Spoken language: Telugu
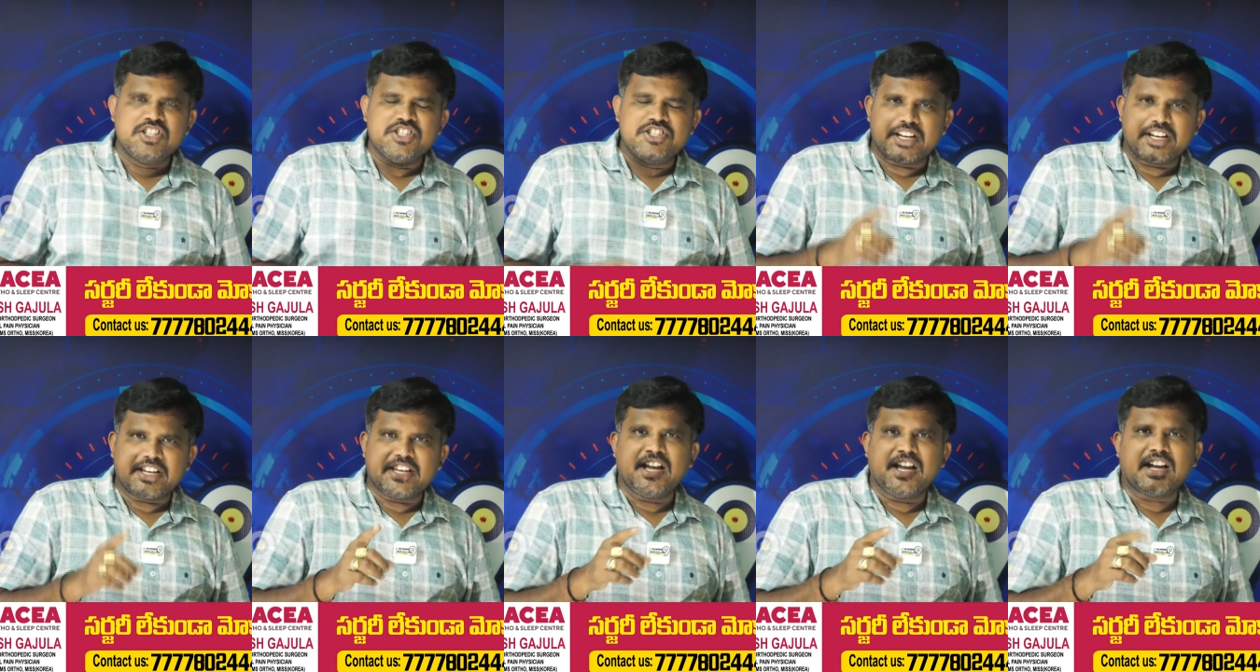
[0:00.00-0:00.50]

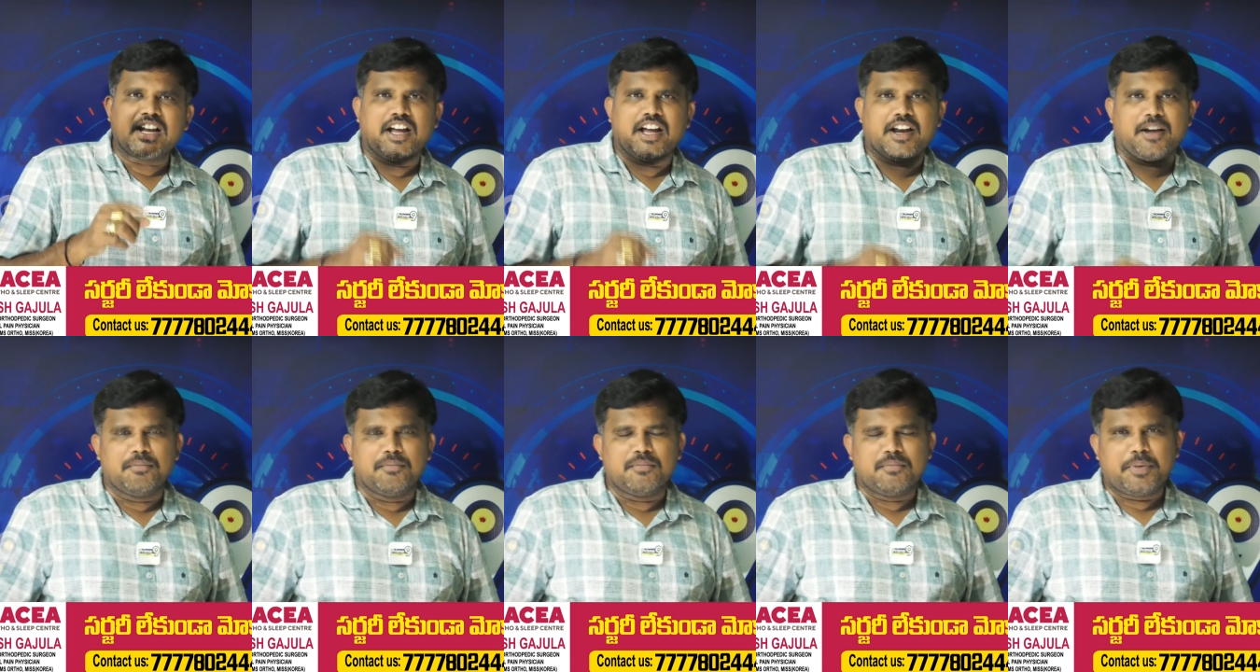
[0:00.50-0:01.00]
జకియా
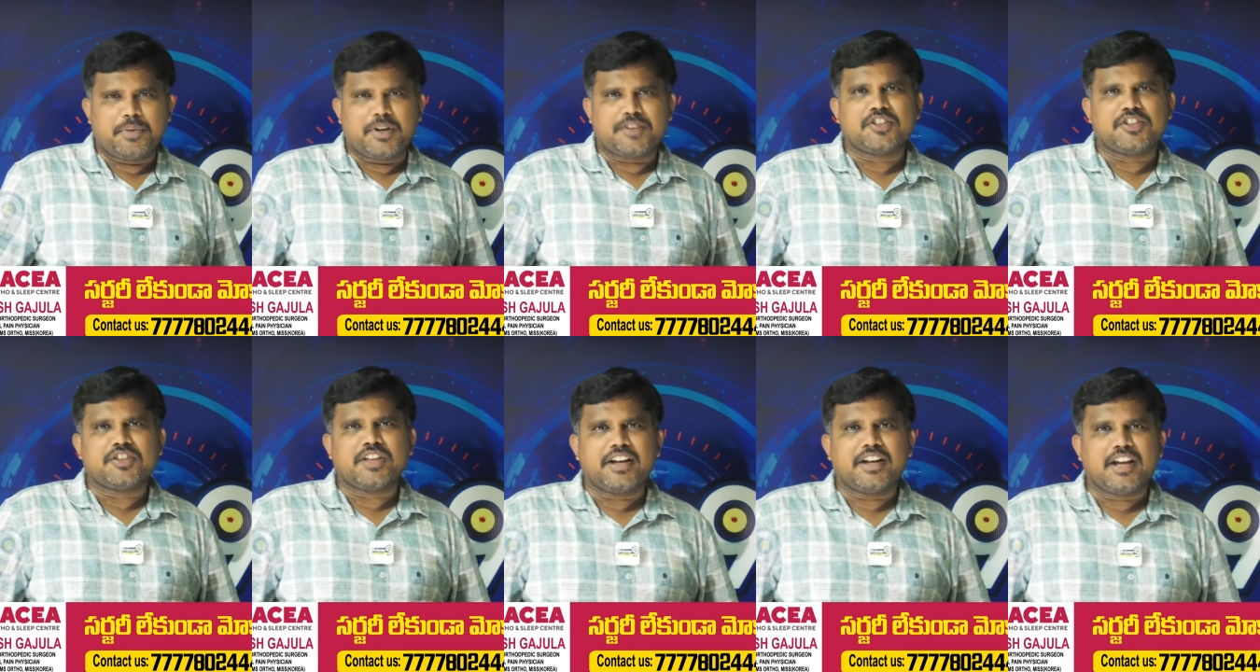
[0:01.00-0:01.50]
ఖానం
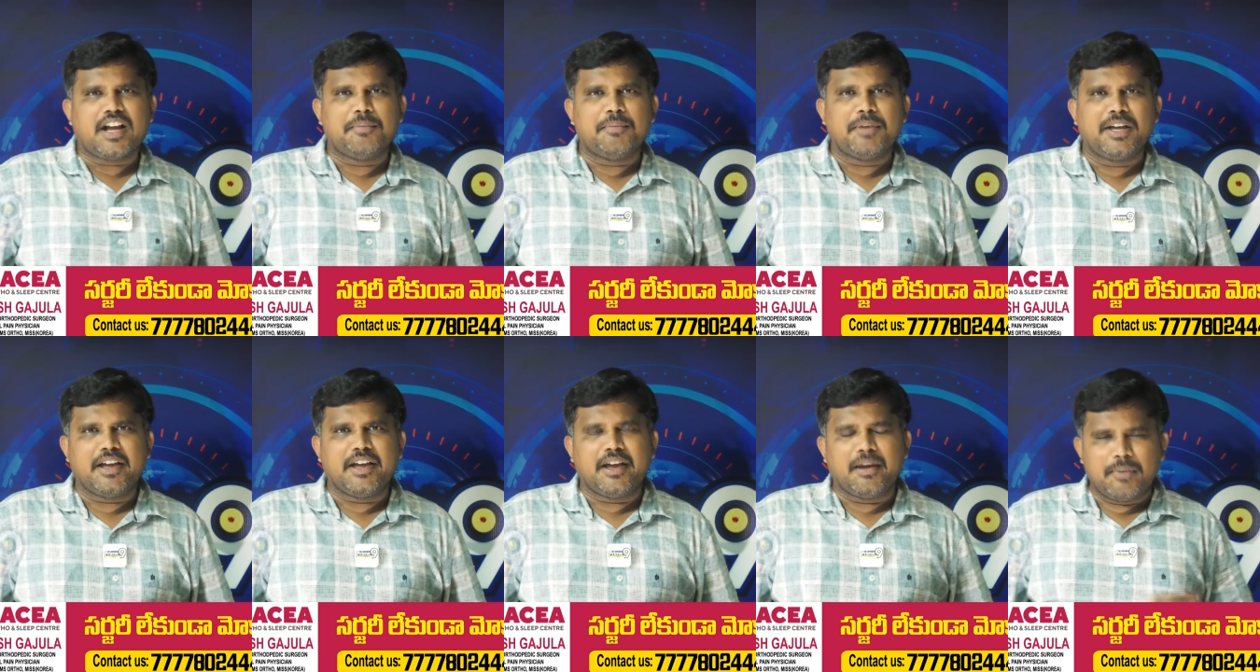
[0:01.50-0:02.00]
ప్రస్తుతానికి
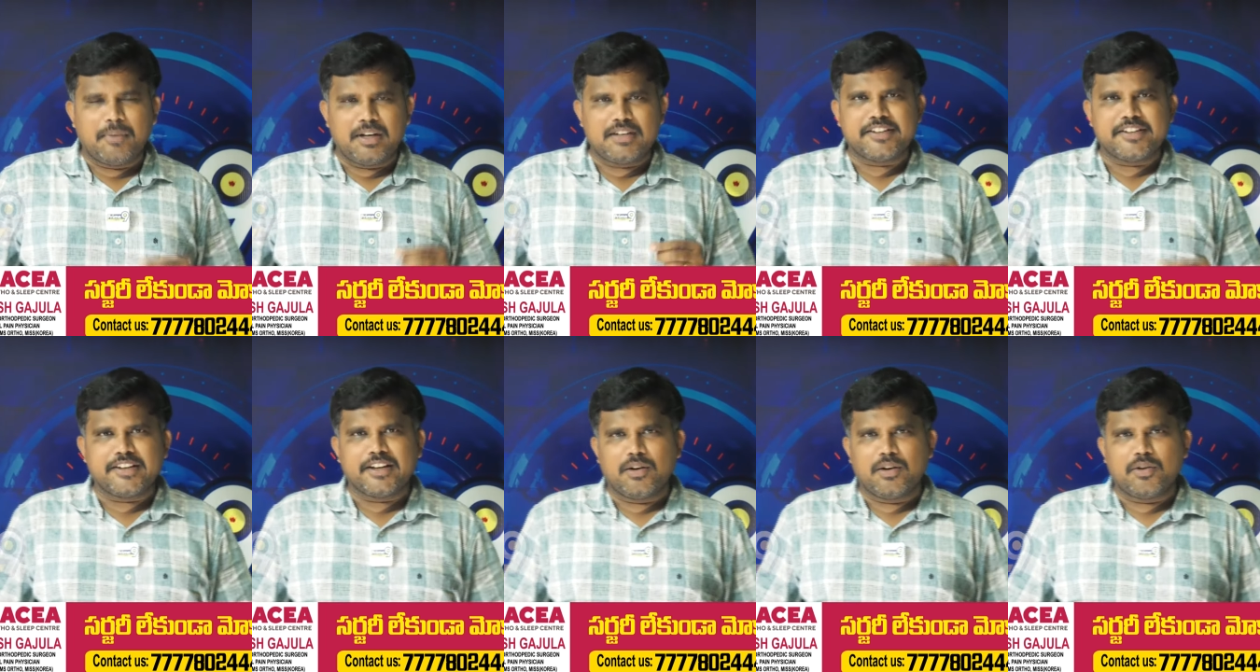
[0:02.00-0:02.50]
ఆమె
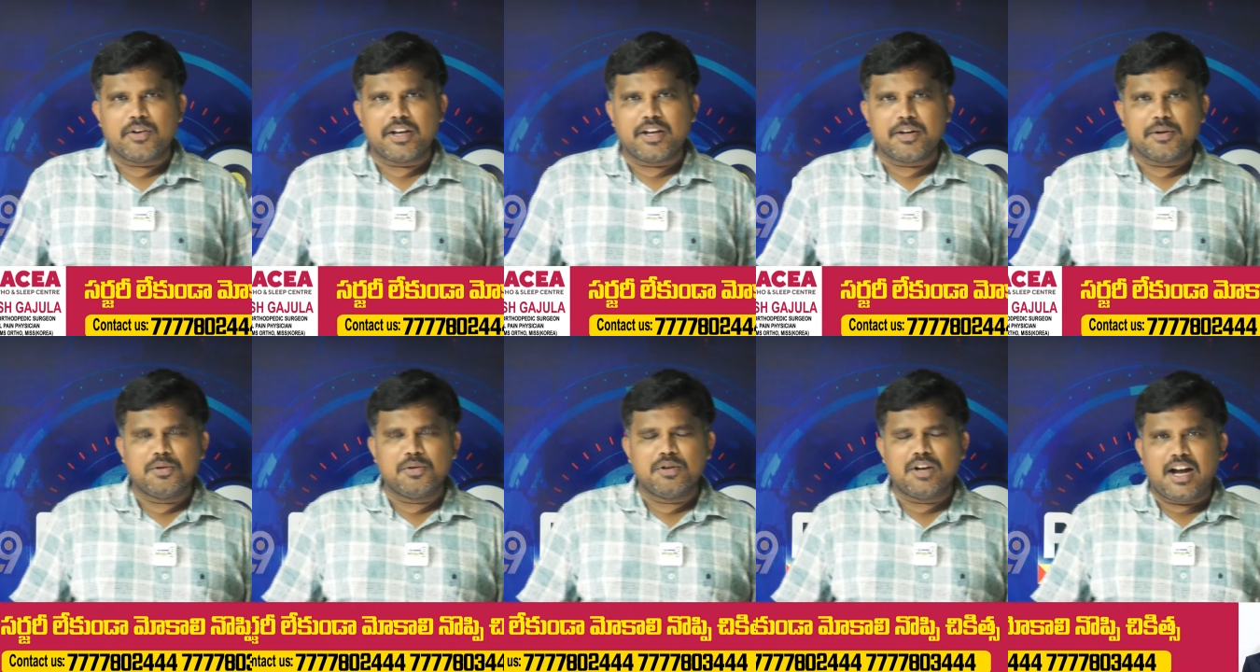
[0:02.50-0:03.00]
ఎమ్మెల్సీగా
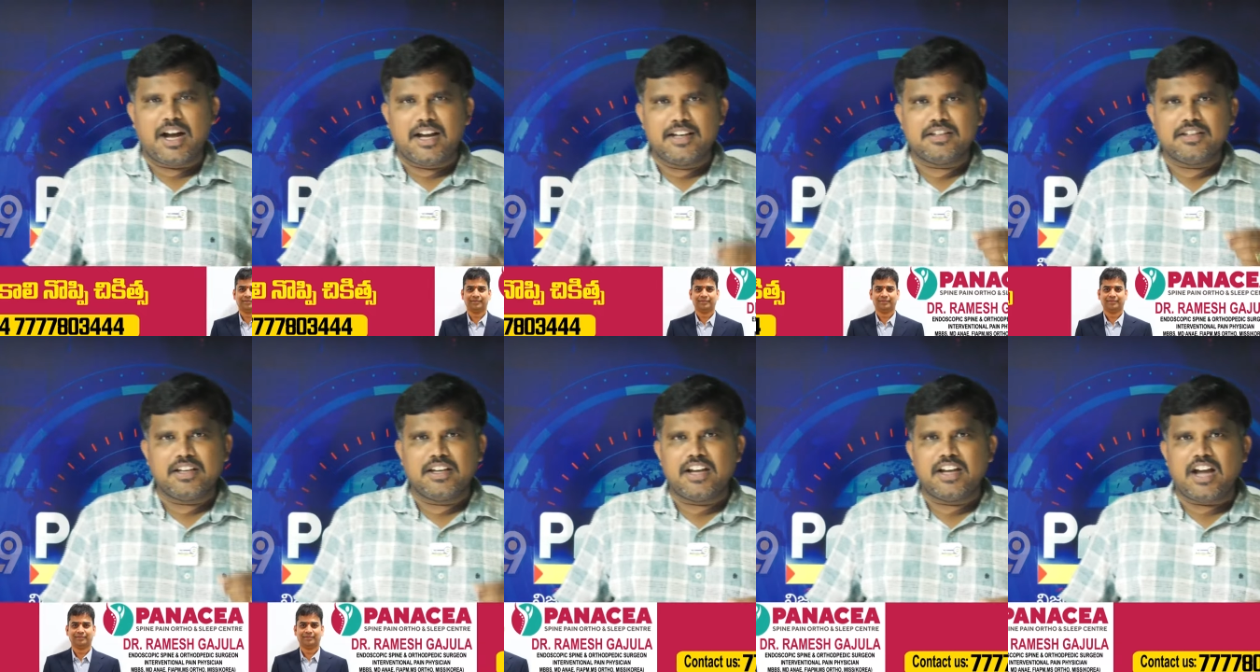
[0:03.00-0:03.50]
ఉన్నారు
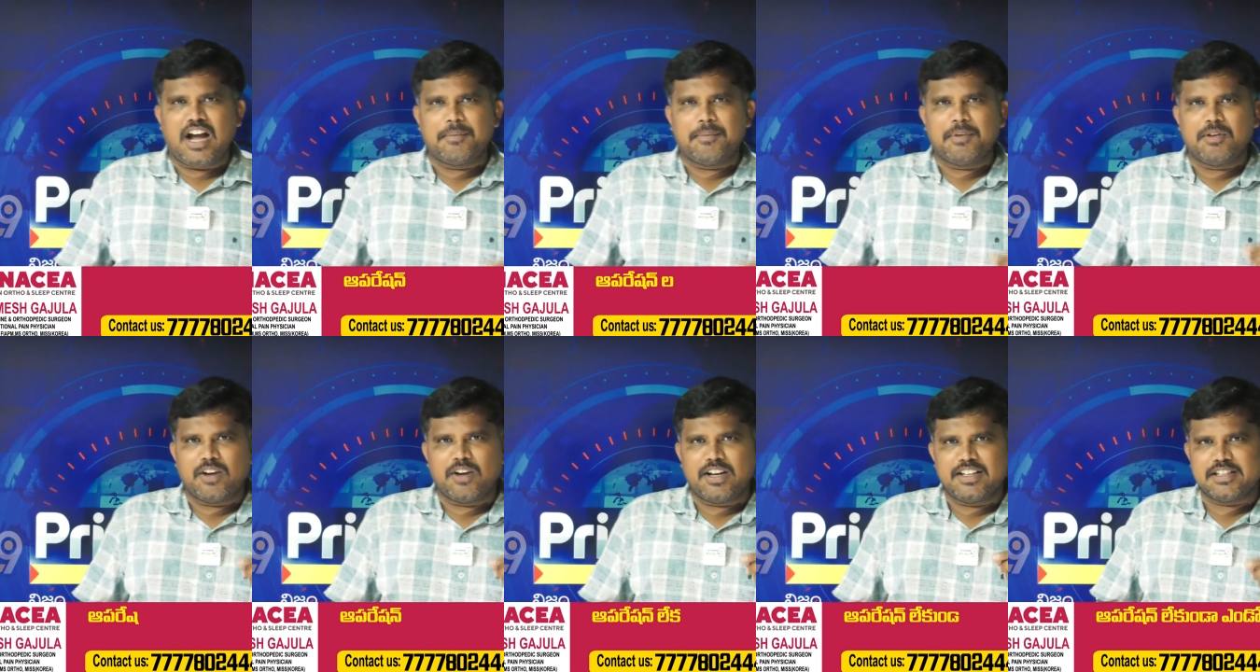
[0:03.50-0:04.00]
అయితే
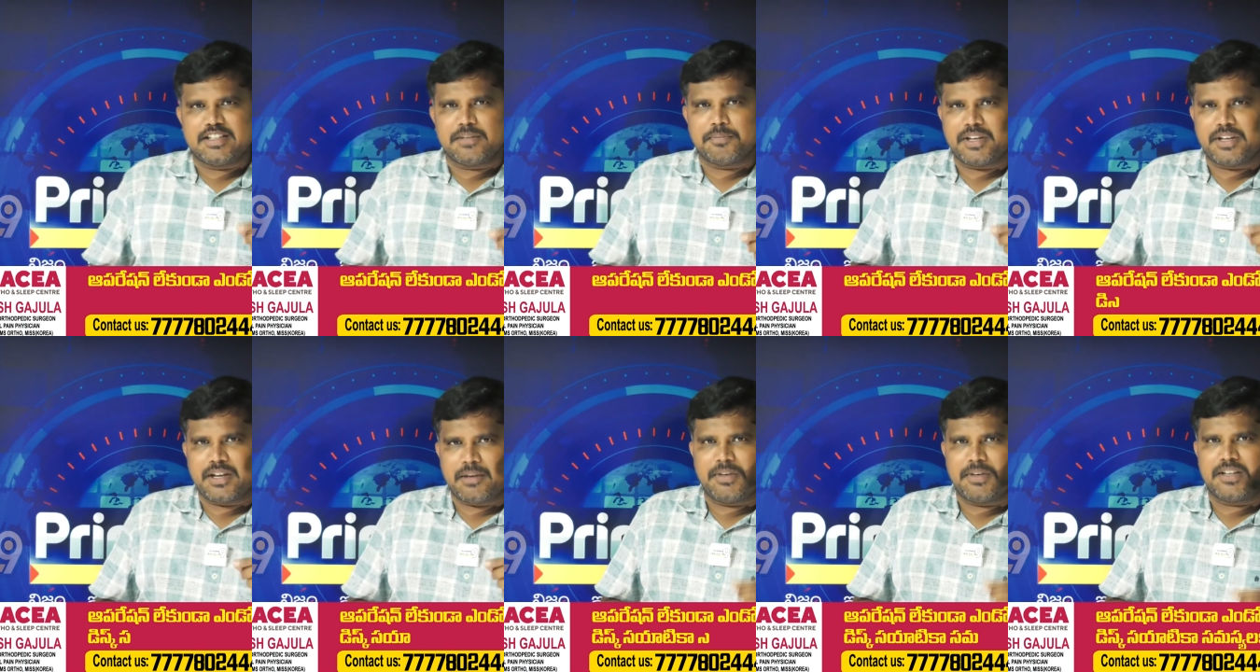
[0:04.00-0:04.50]
ఆమె
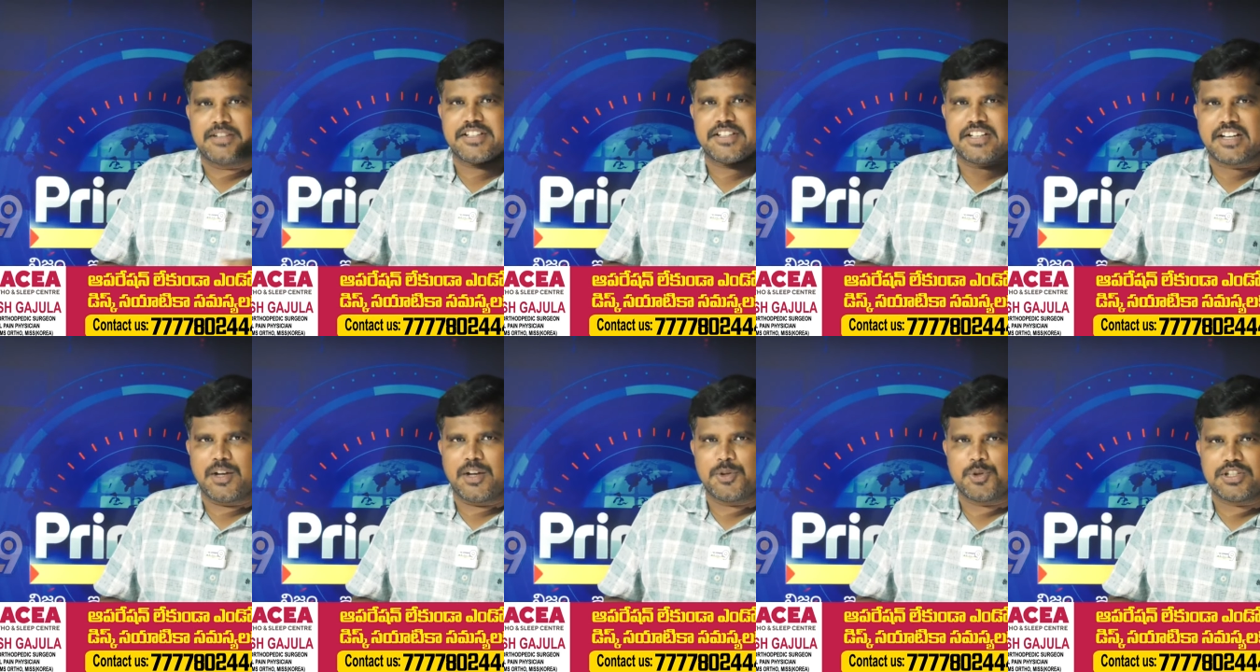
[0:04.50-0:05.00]
వైసీపీ ఎమ్మెల్సీ
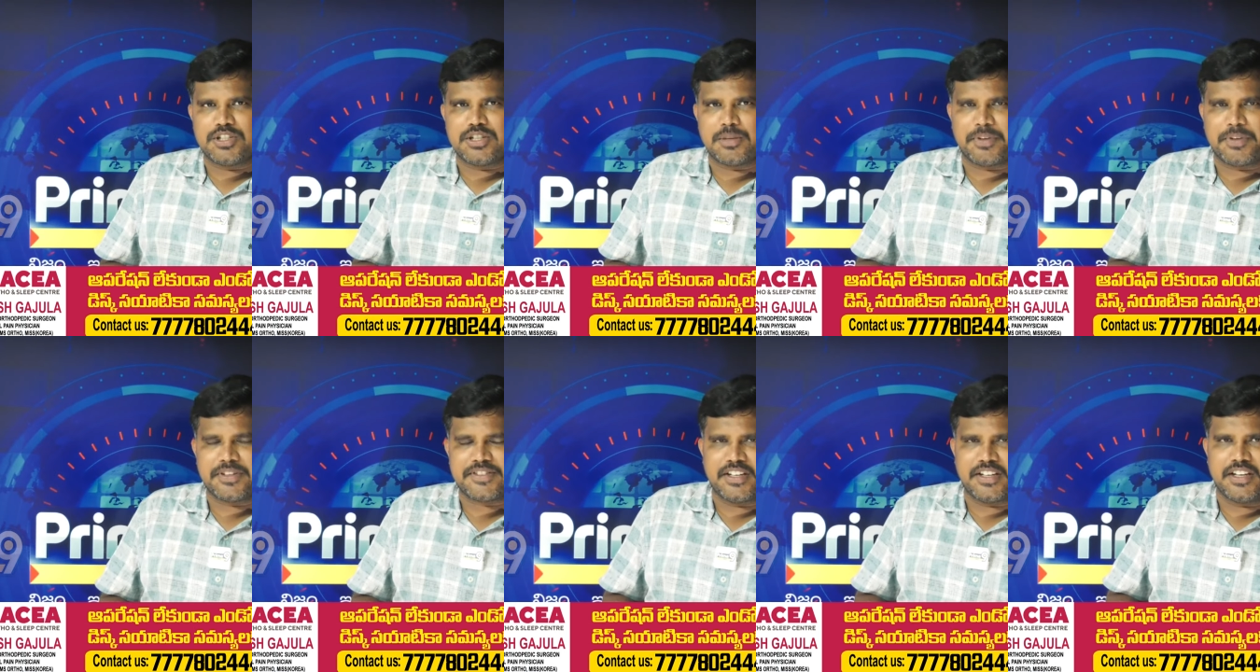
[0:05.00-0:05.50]
కాదు అని
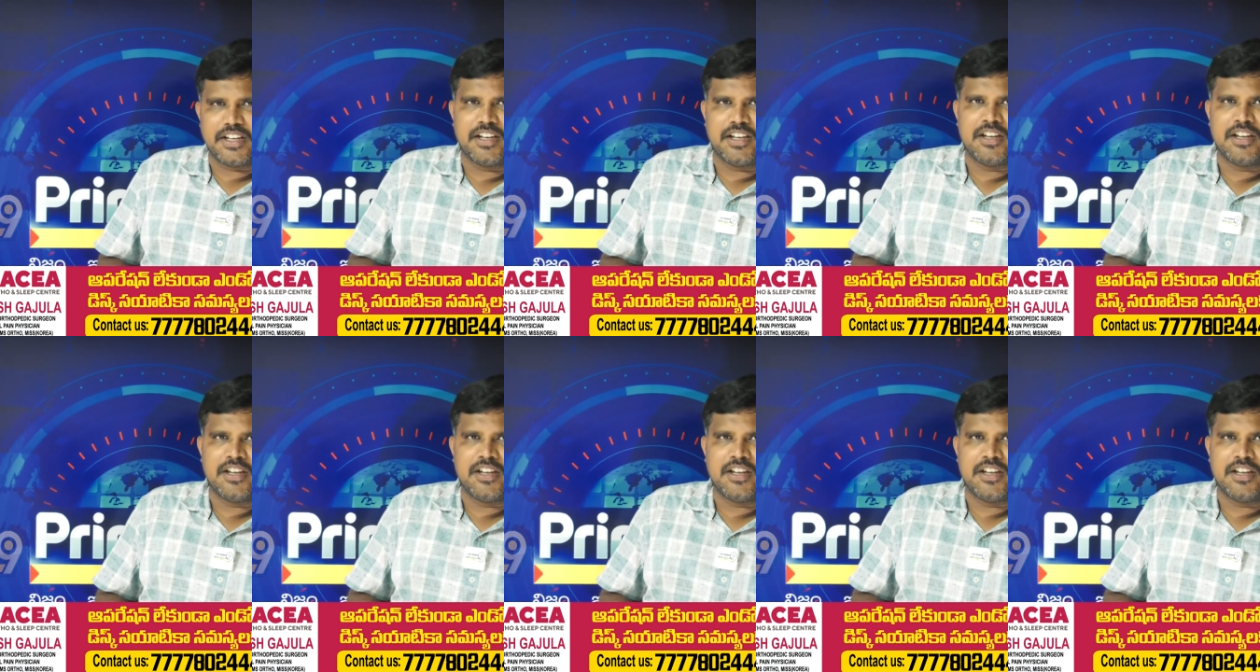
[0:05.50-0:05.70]
చెప్పేసి